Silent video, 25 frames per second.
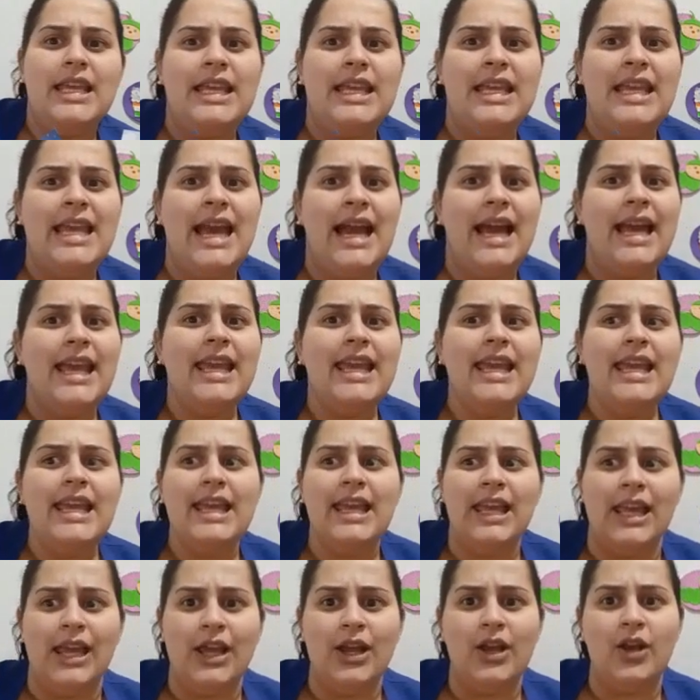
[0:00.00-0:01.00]
E
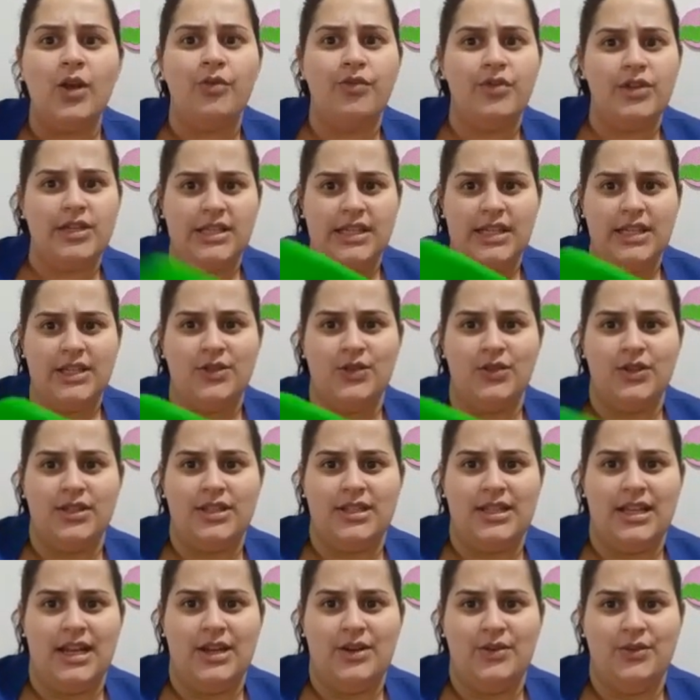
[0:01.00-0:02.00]
aí, vocês
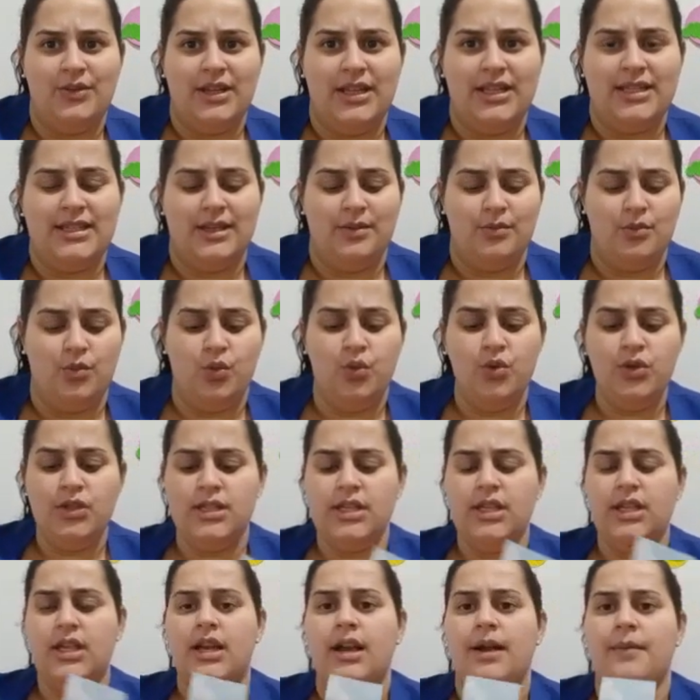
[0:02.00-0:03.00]
gostaram dessa
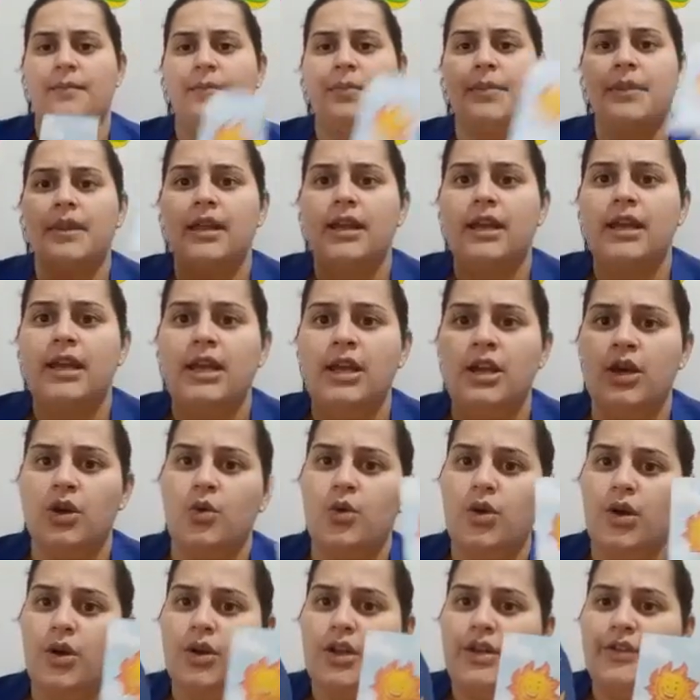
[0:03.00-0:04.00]
música?
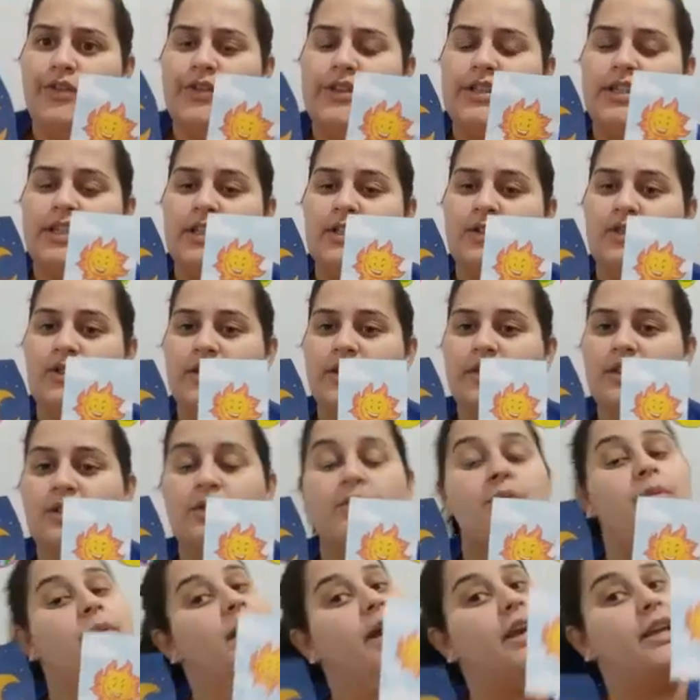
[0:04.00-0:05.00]
Qual que vocês gostam
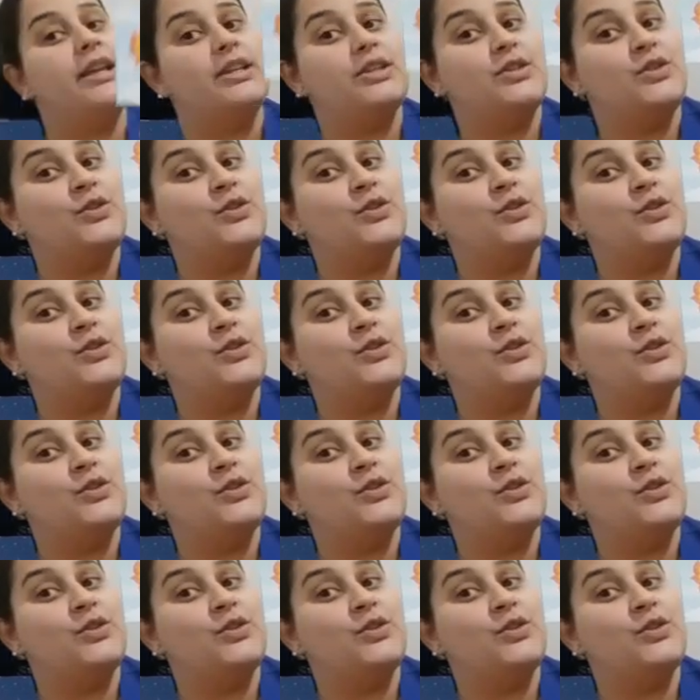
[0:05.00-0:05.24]
mais,